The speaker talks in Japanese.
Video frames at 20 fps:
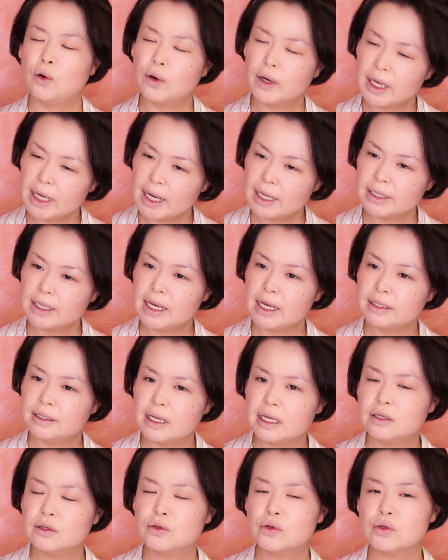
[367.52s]
これがね
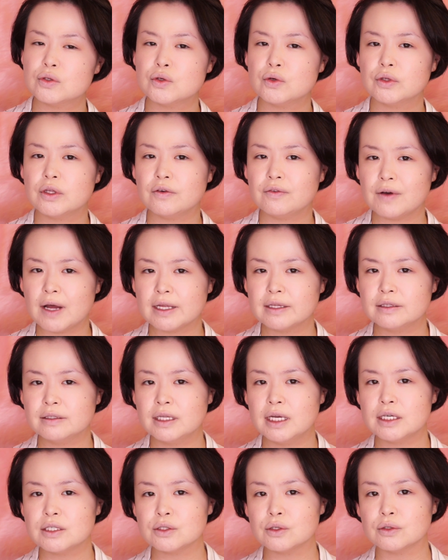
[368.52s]
ネット上で
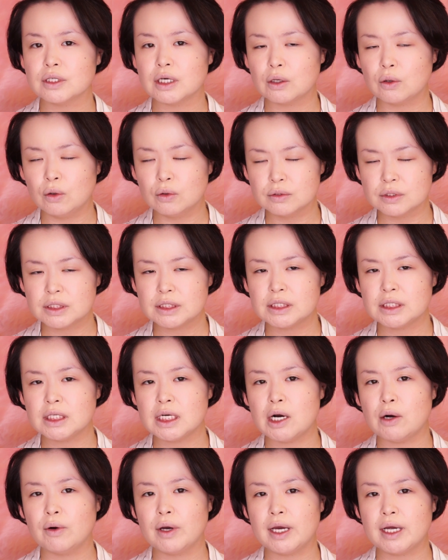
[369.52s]
ファンデーションや
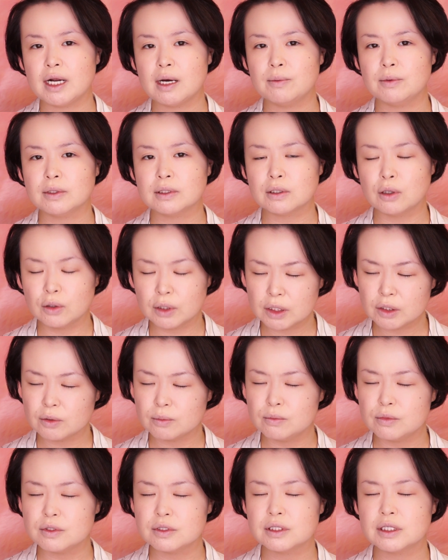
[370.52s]
コンシーラーを選ぶ時の
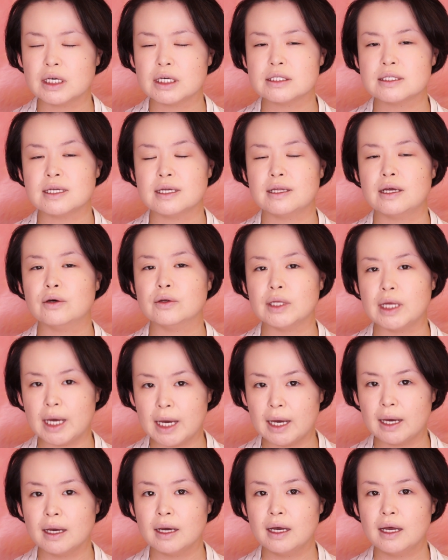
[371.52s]
難しさだよ
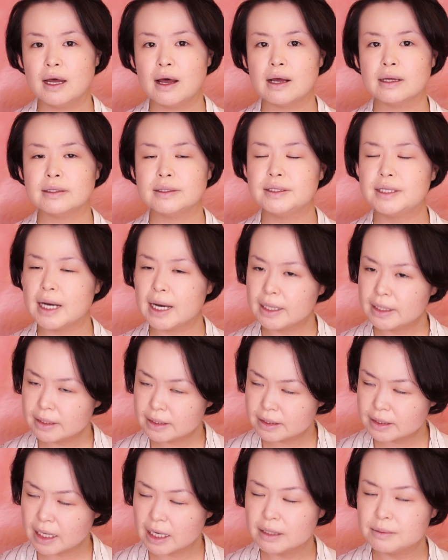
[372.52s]
ね大
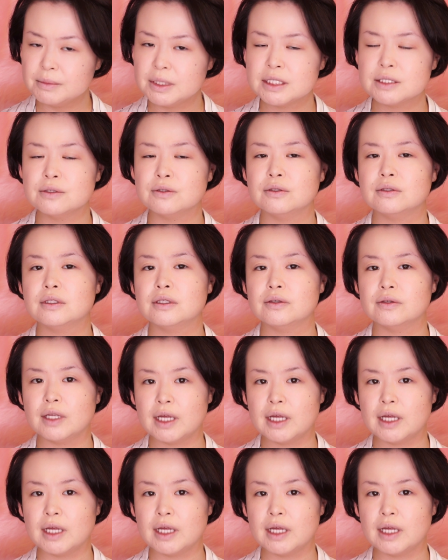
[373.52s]
体ミスるっていう